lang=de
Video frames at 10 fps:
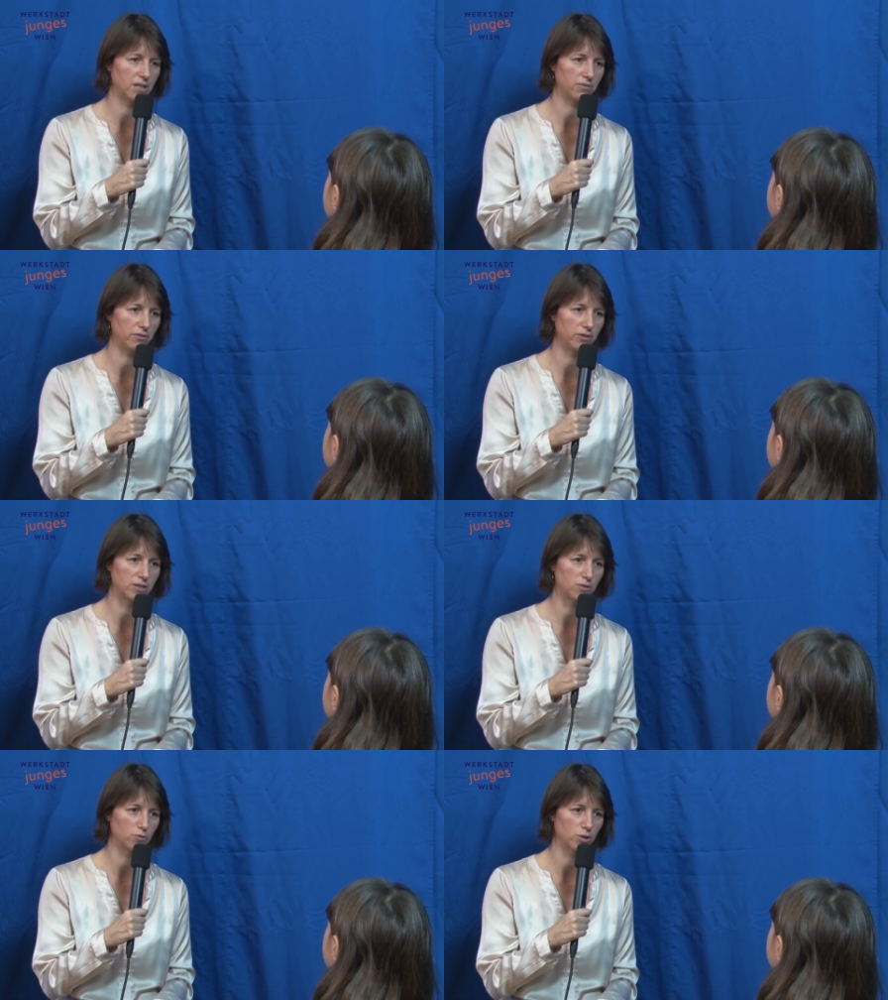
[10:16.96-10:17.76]
nach Wien
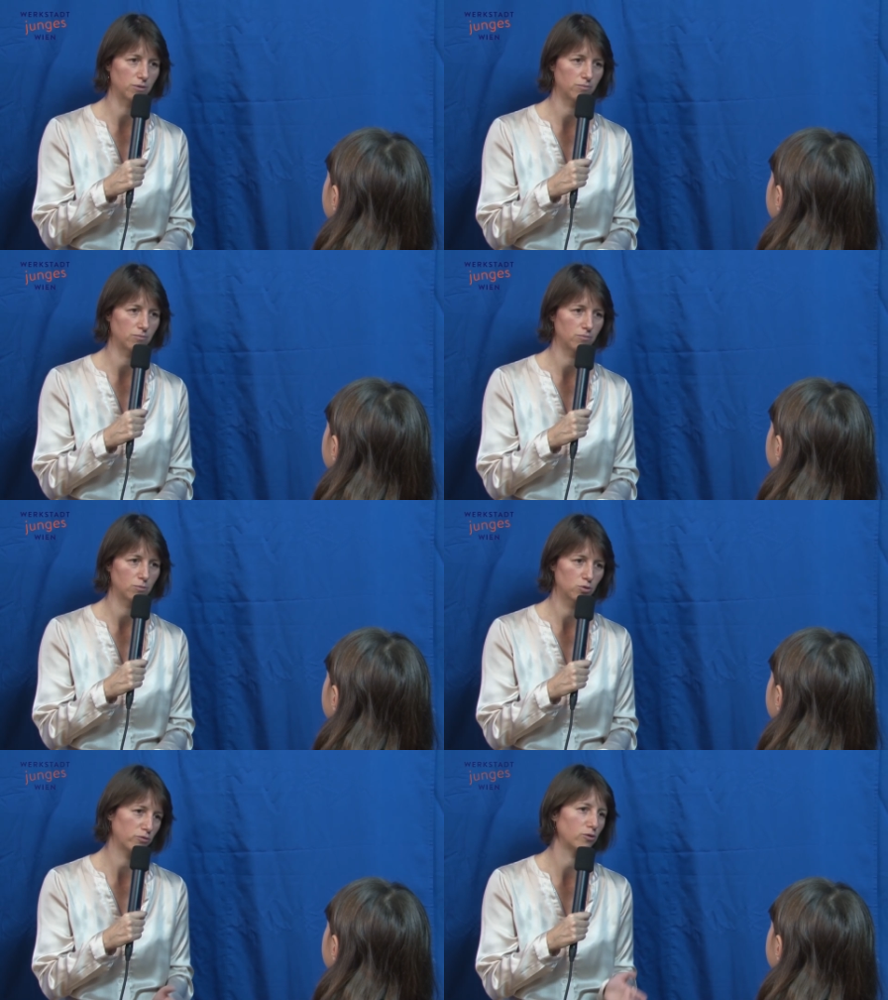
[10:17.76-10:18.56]
fließen würde.
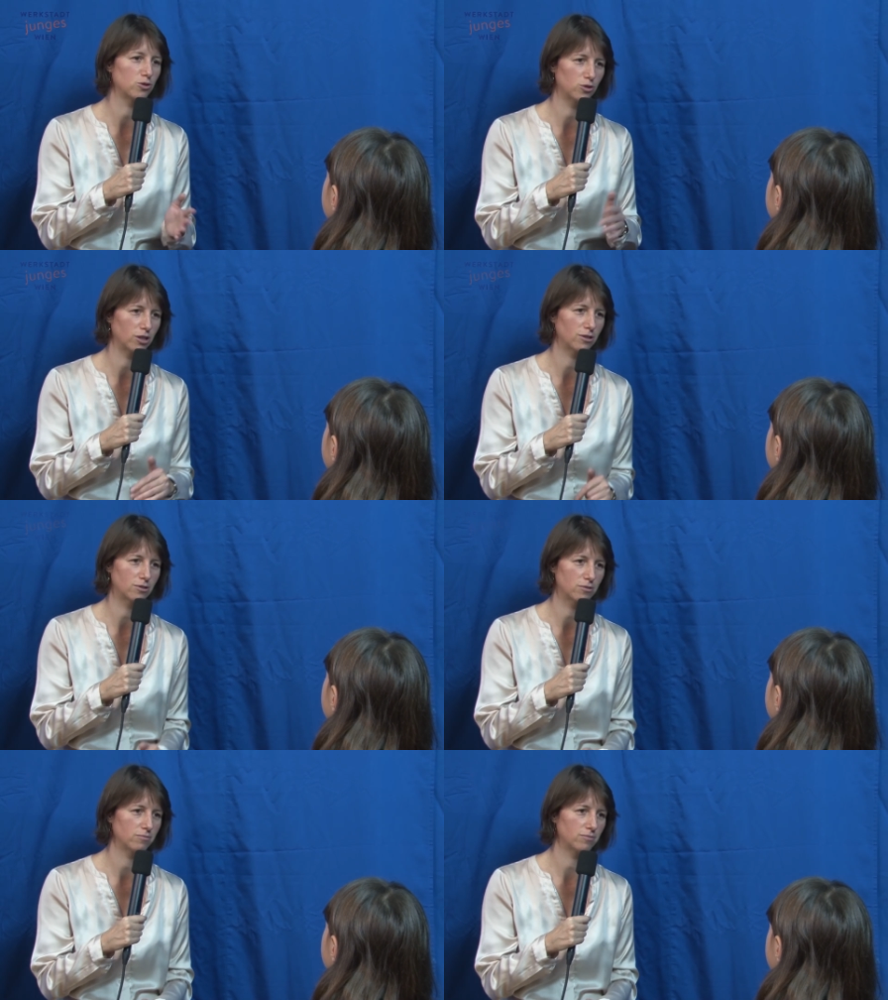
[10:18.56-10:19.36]
So funktioniert das.